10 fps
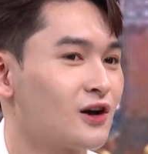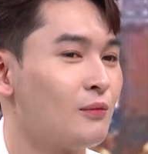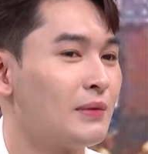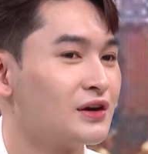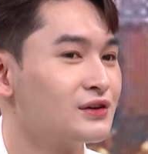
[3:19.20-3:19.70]

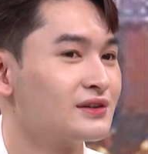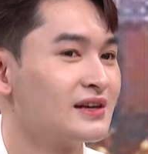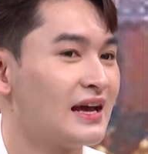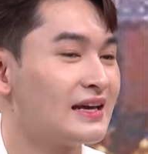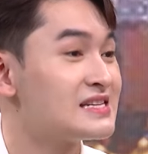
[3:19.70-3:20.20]
còn mà ngược
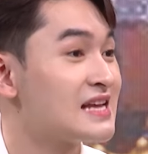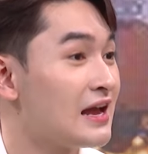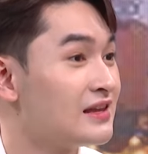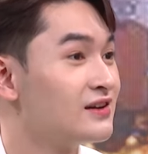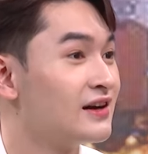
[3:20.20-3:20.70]
lại cái
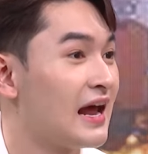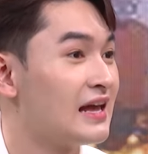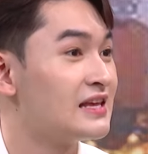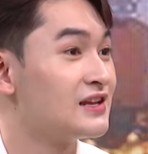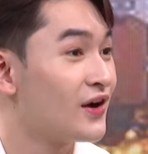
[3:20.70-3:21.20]
sáng như hồi
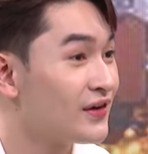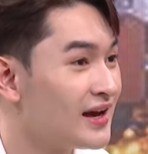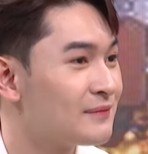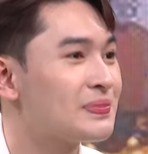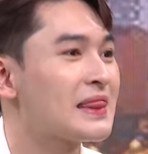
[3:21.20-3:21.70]
nãy chị nói
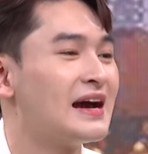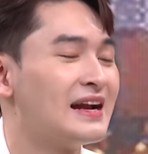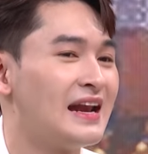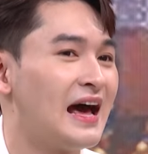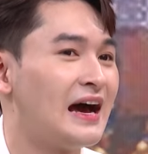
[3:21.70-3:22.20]
á
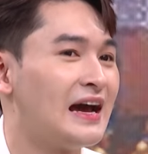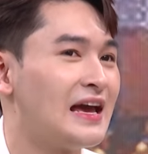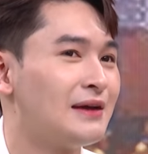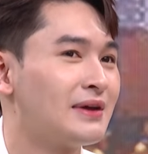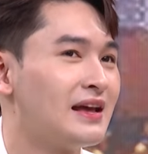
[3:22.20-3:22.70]
là
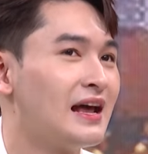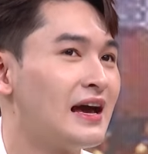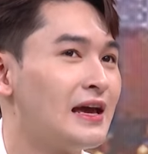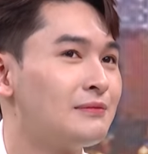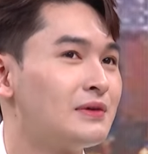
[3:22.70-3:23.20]
em nghĩ là
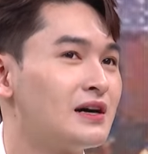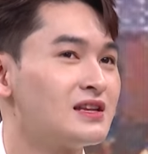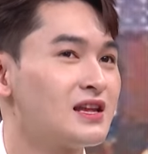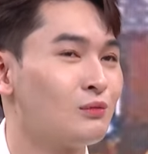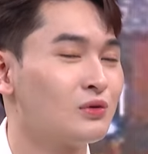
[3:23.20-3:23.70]
em ở
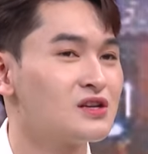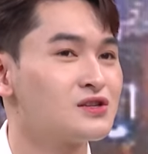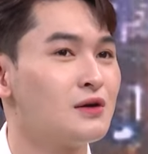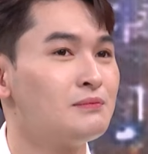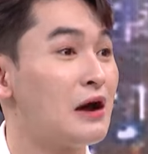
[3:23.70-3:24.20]
trong cái
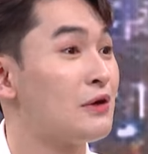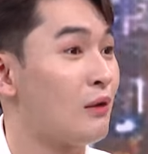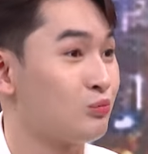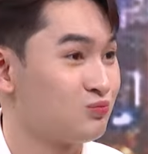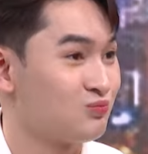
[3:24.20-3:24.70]
xóm lao
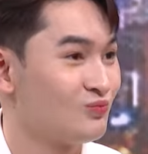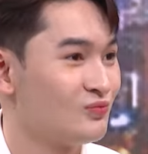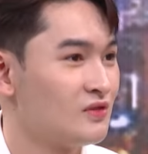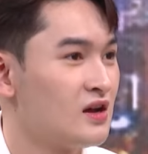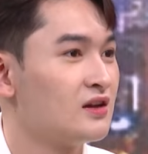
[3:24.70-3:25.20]
động
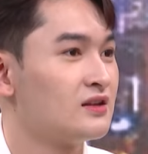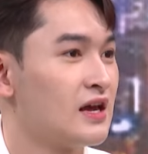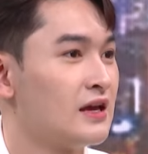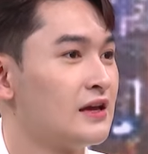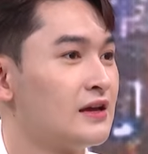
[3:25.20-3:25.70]
ừ.
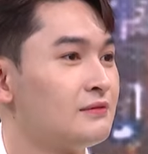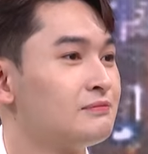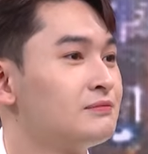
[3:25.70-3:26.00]
thì